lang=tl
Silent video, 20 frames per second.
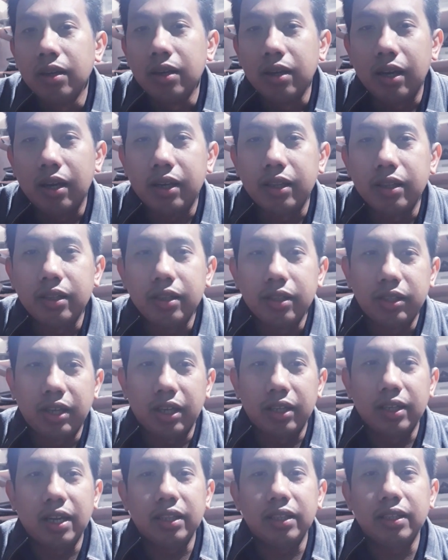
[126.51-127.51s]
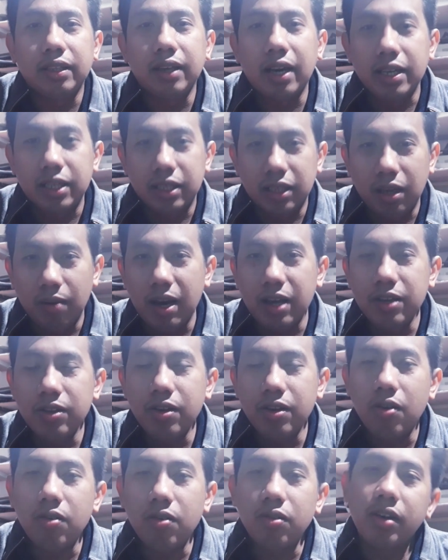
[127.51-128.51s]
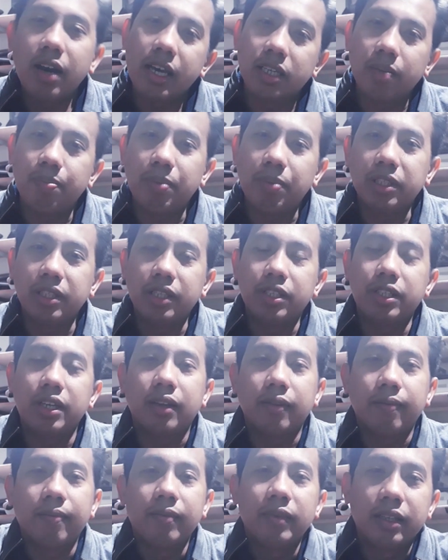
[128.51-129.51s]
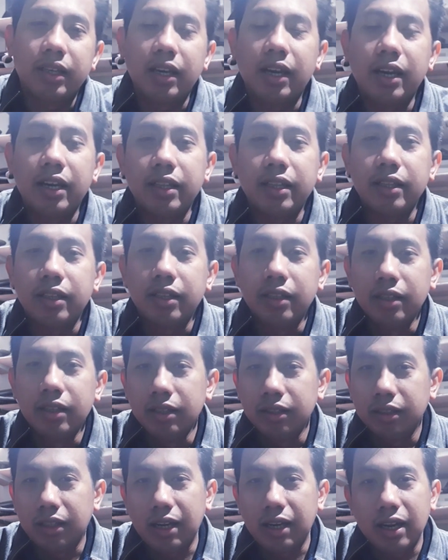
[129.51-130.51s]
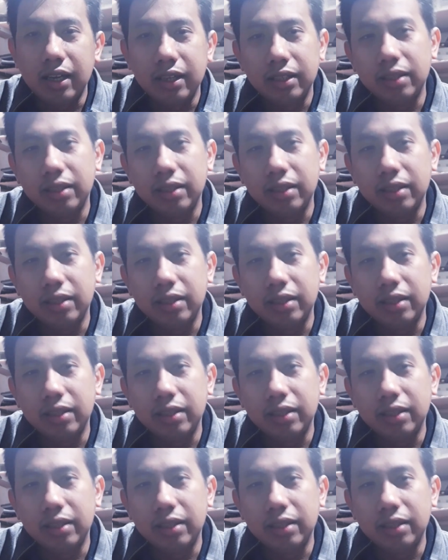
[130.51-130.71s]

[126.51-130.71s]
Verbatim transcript: yan check natin guys samahan nyo ako guys sa pagche-check yan tara